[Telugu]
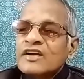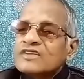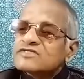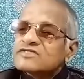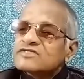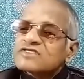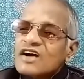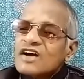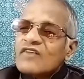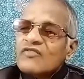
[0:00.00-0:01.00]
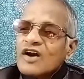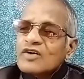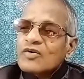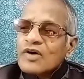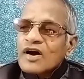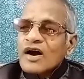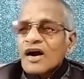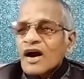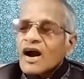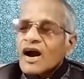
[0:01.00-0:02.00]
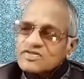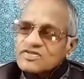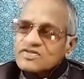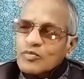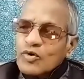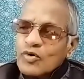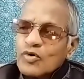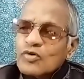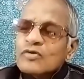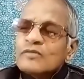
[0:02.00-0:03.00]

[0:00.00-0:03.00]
నిజంగా వాళ్ళు కూడా అంత మూర్ఖులు